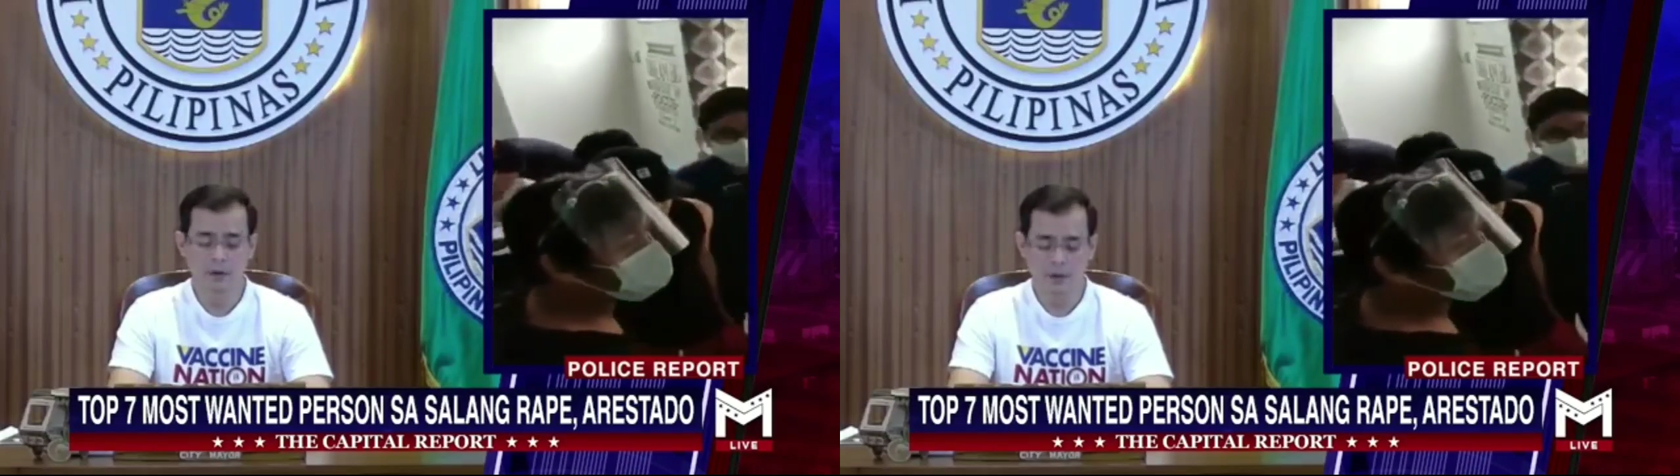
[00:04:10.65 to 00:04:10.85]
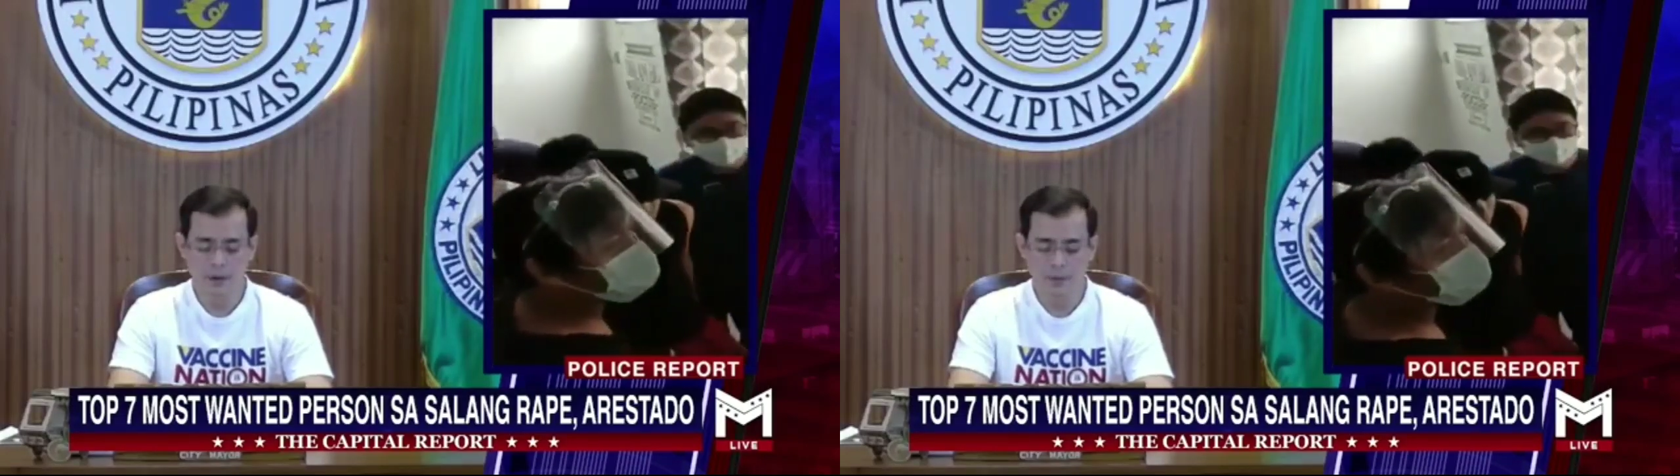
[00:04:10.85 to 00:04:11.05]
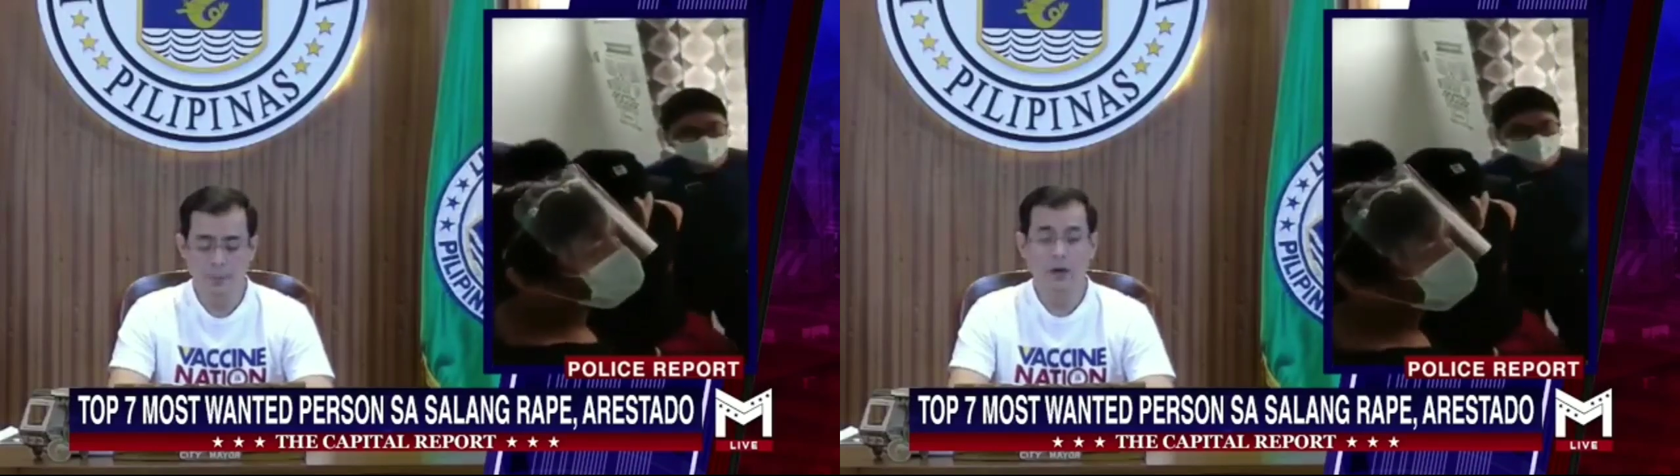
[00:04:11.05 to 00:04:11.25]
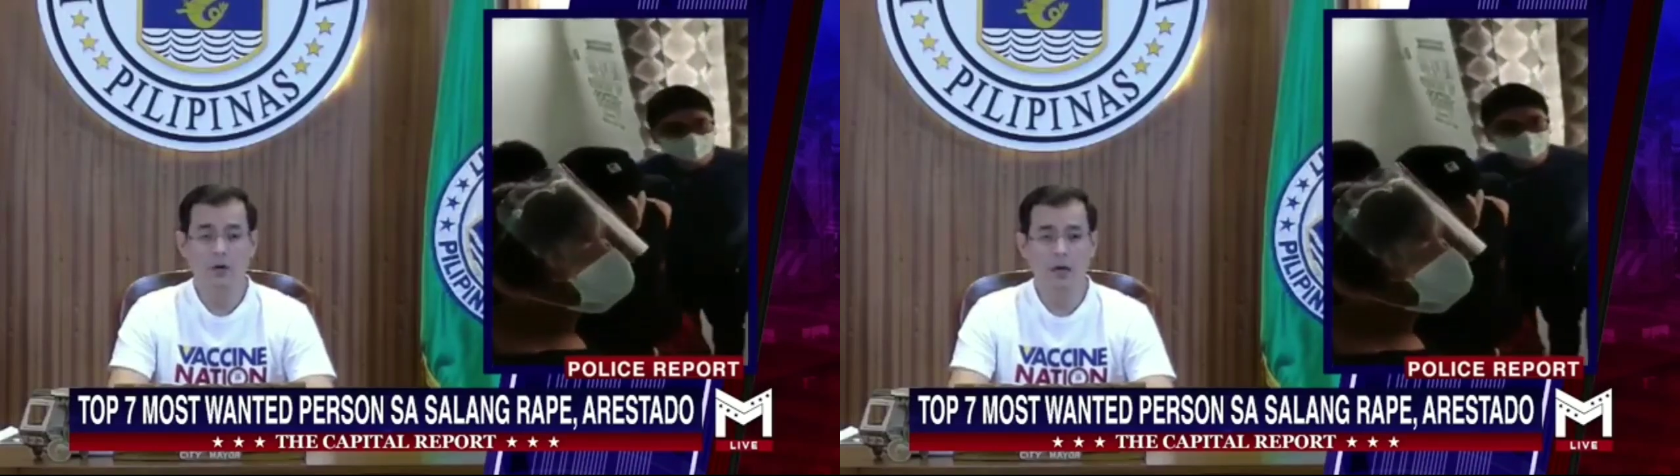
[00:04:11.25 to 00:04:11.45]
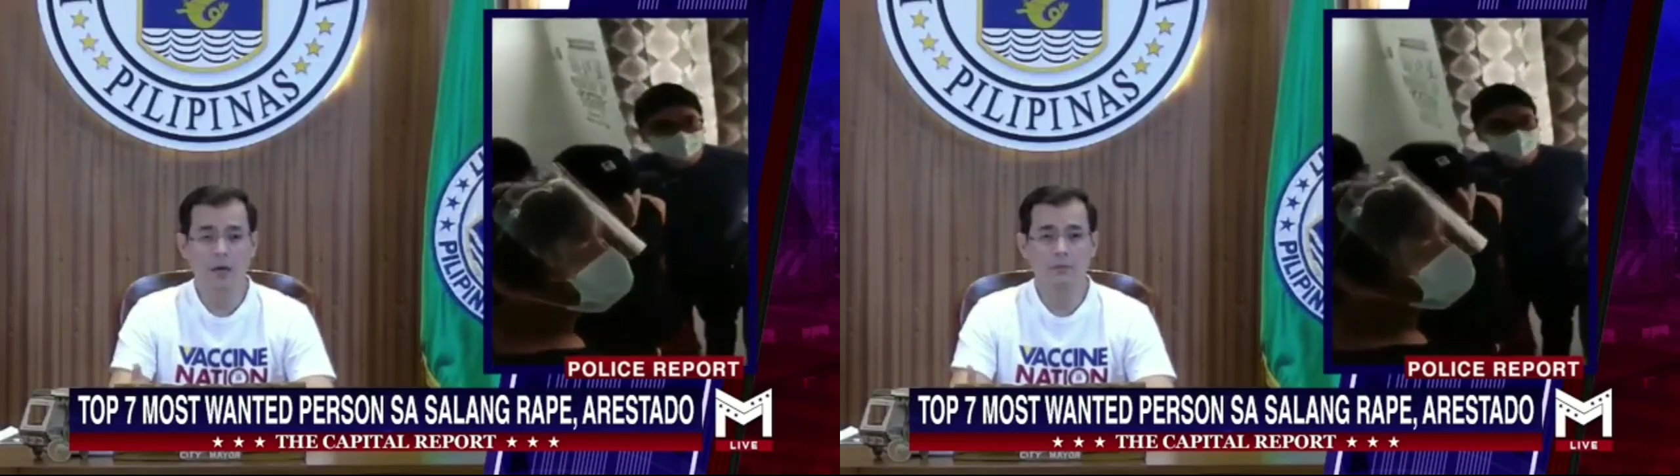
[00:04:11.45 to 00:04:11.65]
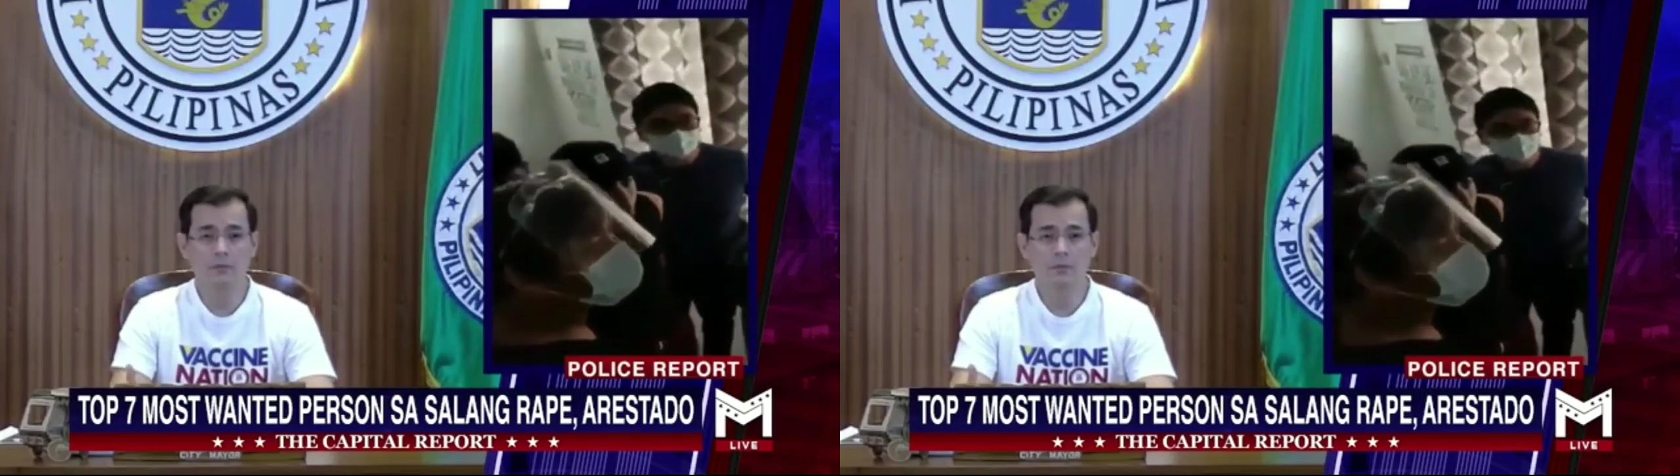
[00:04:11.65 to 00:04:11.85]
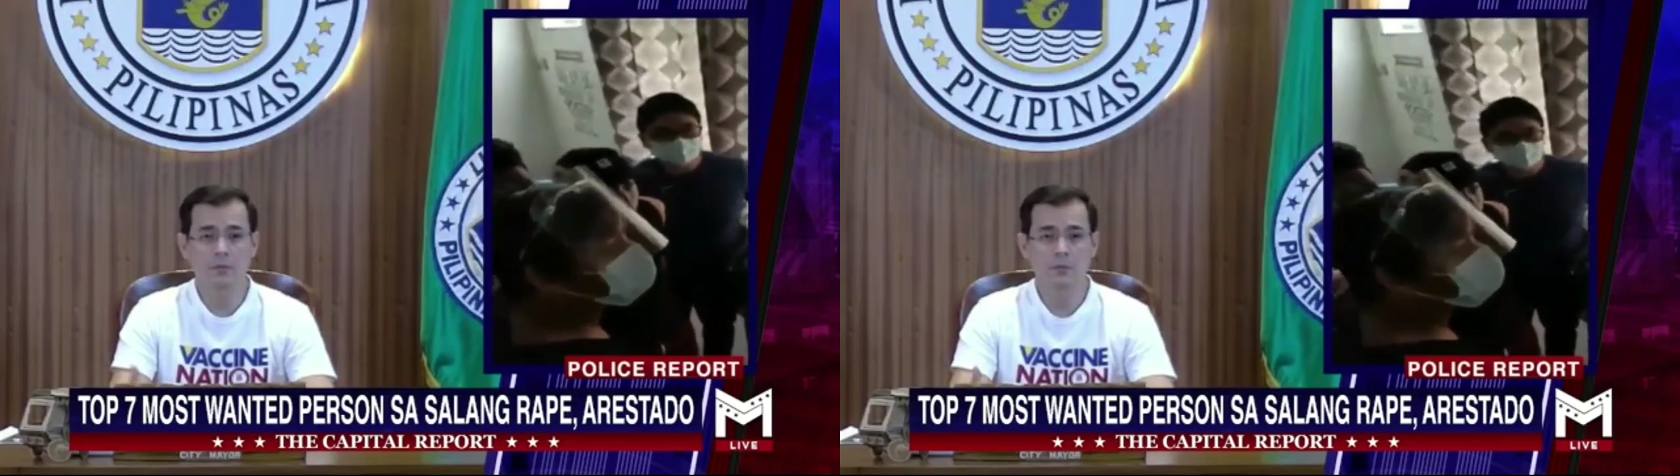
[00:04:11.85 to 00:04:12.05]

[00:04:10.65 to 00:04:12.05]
eh pero yan,